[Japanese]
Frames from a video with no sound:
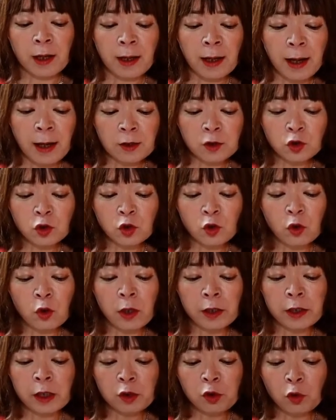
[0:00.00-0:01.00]
や感
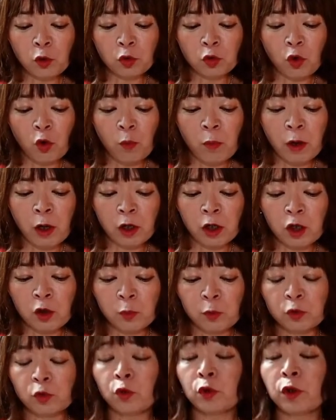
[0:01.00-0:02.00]
情が宿ると思われ
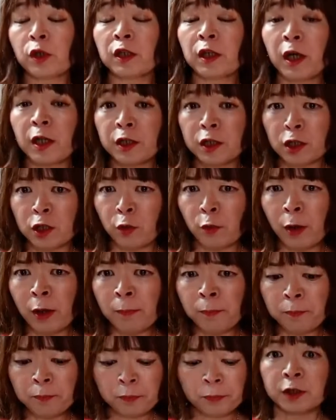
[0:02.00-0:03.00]
るものに対して
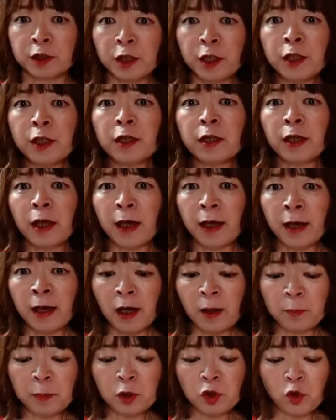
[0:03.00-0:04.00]
は人権
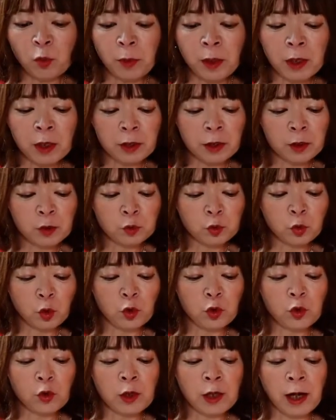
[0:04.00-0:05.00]
が認められる
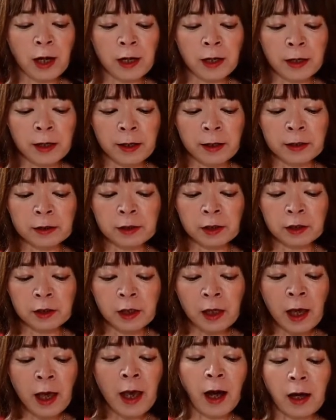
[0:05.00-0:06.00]
という考え方
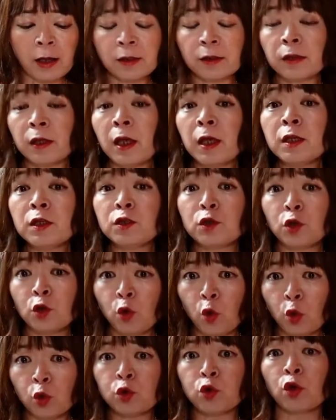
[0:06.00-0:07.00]
に発展す
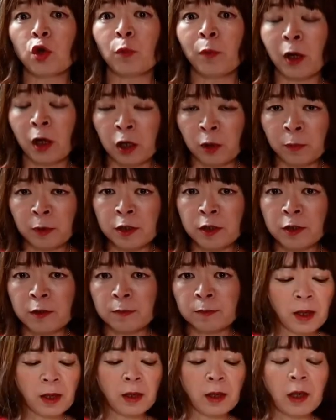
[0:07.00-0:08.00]
る恐れもあります。